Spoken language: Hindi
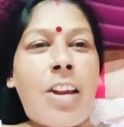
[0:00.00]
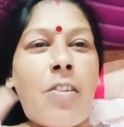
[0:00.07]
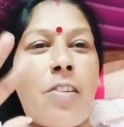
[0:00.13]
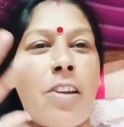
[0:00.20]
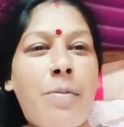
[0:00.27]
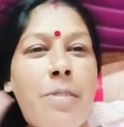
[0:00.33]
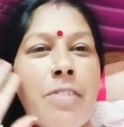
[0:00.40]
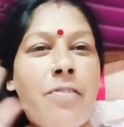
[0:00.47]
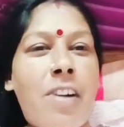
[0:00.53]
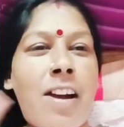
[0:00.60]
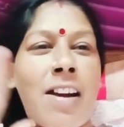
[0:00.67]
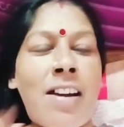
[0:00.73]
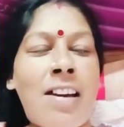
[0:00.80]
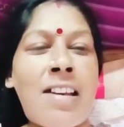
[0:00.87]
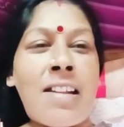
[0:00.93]

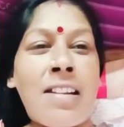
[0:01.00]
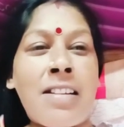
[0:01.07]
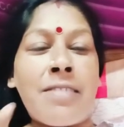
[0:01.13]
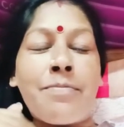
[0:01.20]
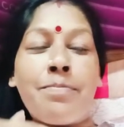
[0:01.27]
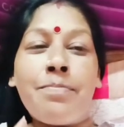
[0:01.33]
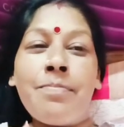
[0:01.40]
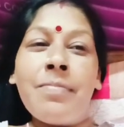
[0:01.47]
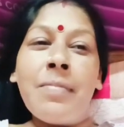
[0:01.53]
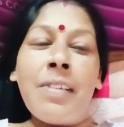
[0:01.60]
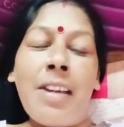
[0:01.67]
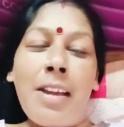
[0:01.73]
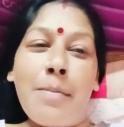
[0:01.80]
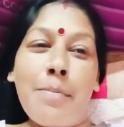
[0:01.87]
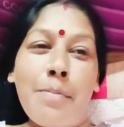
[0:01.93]
एवरीवन
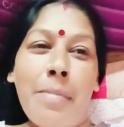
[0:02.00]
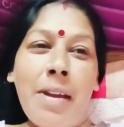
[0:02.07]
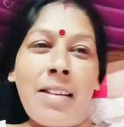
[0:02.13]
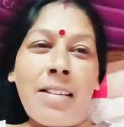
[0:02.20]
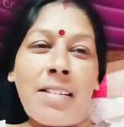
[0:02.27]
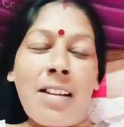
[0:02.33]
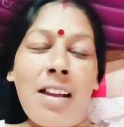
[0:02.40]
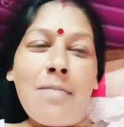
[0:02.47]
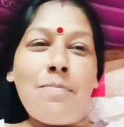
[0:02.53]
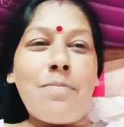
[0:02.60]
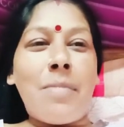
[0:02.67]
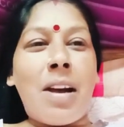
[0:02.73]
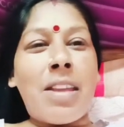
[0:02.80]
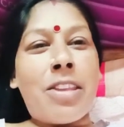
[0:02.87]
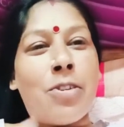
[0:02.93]
वेलकम
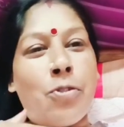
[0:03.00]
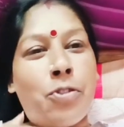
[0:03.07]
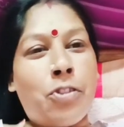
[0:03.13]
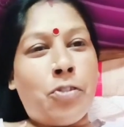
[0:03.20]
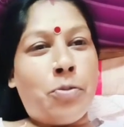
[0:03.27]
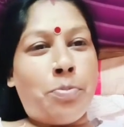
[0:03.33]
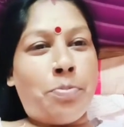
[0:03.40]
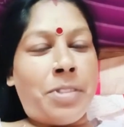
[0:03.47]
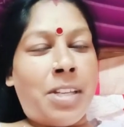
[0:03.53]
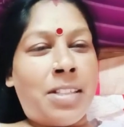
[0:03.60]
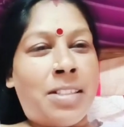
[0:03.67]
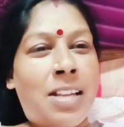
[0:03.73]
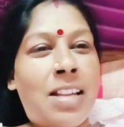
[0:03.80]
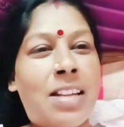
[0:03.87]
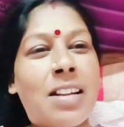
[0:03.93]
माय यूट्यूब
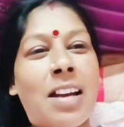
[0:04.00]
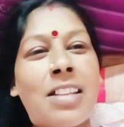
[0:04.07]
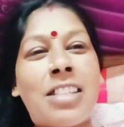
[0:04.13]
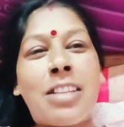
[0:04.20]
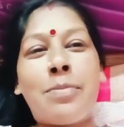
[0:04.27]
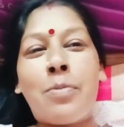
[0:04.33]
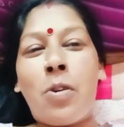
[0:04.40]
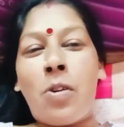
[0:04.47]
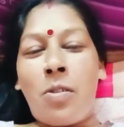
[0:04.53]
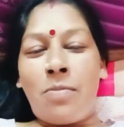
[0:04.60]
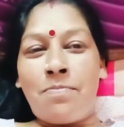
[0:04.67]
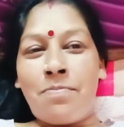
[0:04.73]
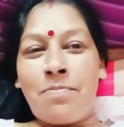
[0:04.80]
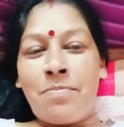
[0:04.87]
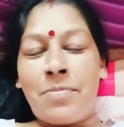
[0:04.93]
चैनल राजी मोम
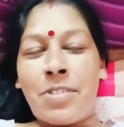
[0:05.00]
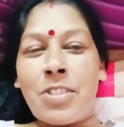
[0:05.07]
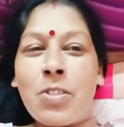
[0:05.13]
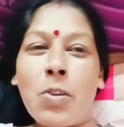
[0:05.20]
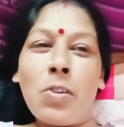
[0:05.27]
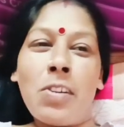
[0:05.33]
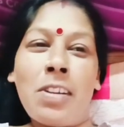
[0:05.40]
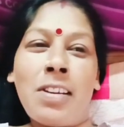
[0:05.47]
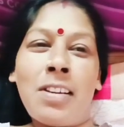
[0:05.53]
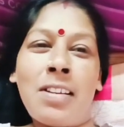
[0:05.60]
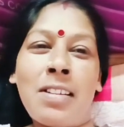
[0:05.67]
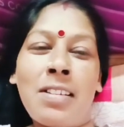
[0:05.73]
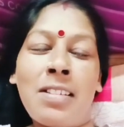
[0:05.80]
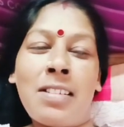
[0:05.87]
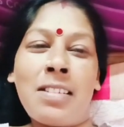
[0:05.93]
सोलन
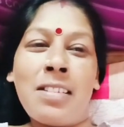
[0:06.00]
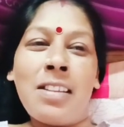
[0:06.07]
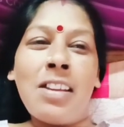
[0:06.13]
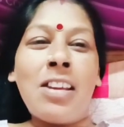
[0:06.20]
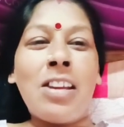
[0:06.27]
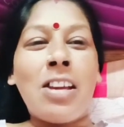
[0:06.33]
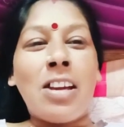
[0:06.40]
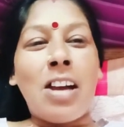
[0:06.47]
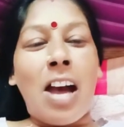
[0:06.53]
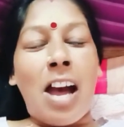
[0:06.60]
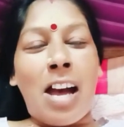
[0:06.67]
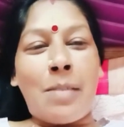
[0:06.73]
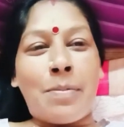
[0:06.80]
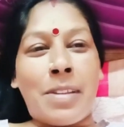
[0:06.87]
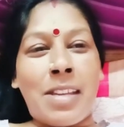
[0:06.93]

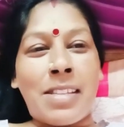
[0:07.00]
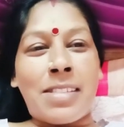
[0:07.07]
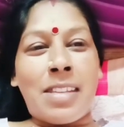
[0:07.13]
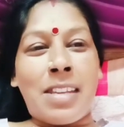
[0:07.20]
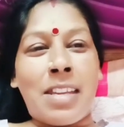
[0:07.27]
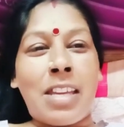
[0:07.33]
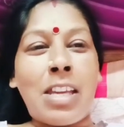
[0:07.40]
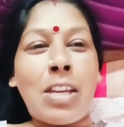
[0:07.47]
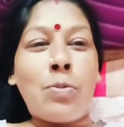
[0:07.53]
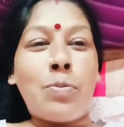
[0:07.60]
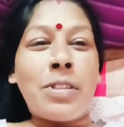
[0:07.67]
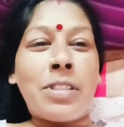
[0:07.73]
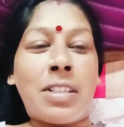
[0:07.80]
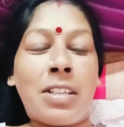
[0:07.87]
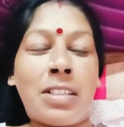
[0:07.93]
आप कैसे हैं
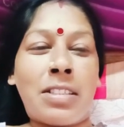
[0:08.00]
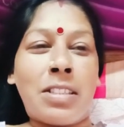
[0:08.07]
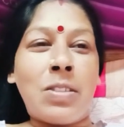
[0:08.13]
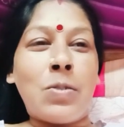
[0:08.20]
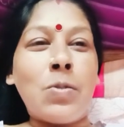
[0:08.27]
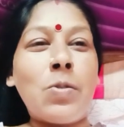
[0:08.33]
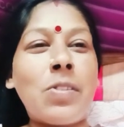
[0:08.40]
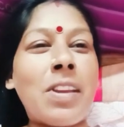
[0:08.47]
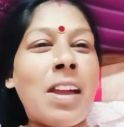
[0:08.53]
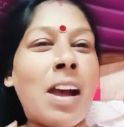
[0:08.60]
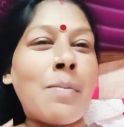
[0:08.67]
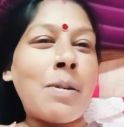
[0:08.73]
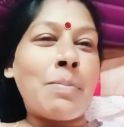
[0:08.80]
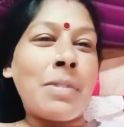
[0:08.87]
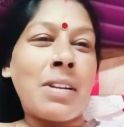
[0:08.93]
उम्मीद करती हूँ कि आप
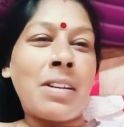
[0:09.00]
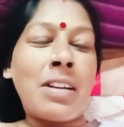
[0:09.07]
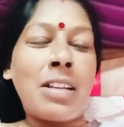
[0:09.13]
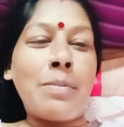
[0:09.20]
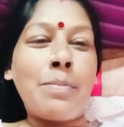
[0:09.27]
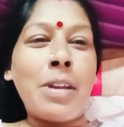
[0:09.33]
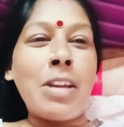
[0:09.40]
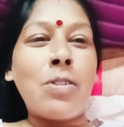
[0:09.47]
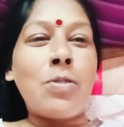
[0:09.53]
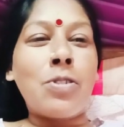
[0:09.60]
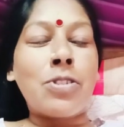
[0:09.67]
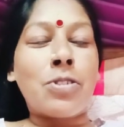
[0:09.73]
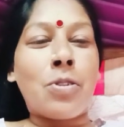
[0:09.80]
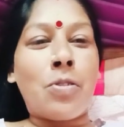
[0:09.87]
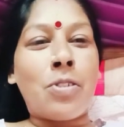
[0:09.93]
अपने घर में
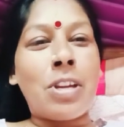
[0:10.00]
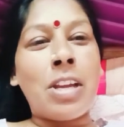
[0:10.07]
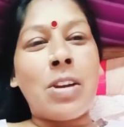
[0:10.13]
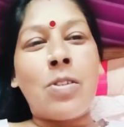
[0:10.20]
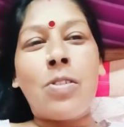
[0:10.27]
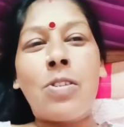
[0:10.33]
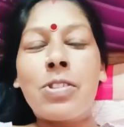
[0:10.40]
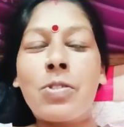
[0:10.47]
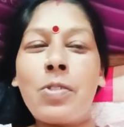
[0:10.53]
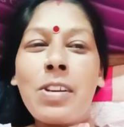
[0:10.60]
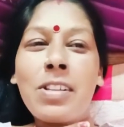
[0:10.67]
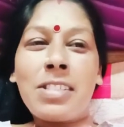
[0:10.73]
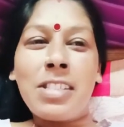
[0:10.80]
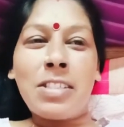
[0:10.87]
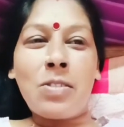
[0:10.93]
खुश होंगे और
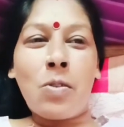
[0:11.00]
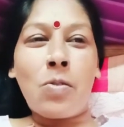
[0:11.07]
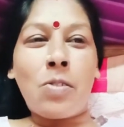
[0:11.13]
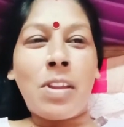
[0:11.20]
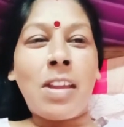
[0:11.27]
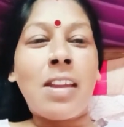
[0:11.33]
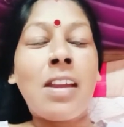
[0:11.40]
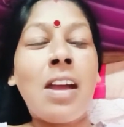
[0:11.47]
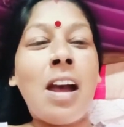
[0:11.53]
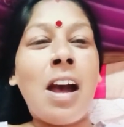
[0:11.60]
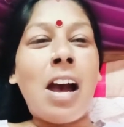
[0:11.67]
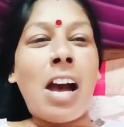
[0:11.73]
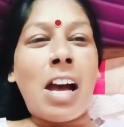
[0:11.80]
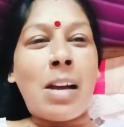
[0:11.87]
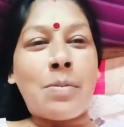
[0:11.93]
सुरक्षित होंगे
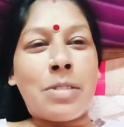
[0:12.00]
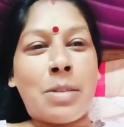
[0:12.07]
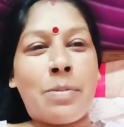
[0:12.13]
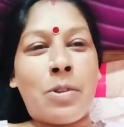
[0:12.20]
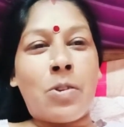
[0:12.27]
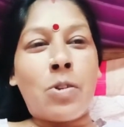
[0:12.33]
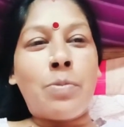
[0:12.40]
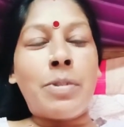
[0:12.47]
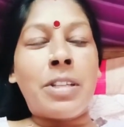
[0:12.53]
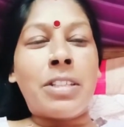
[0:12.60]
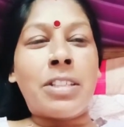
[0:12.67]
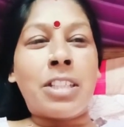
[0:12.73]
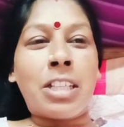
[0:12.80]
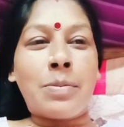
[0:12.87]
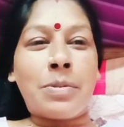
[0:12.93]
आप सभी को मेरी
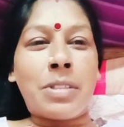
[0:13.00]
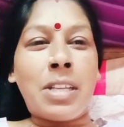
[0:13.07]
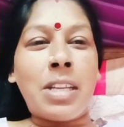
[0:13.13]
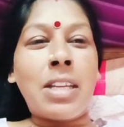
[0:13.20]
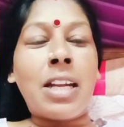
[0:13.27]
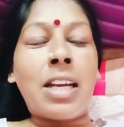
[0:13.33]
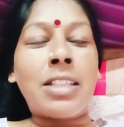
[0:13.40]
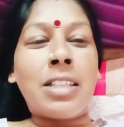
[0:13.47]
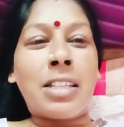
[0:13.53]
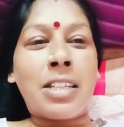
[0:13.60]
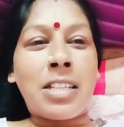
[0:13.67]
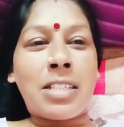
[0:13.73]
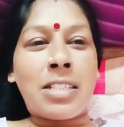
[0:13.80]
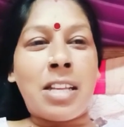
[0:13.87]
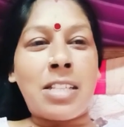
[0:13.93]
तरफ से राधे कृष्णा जी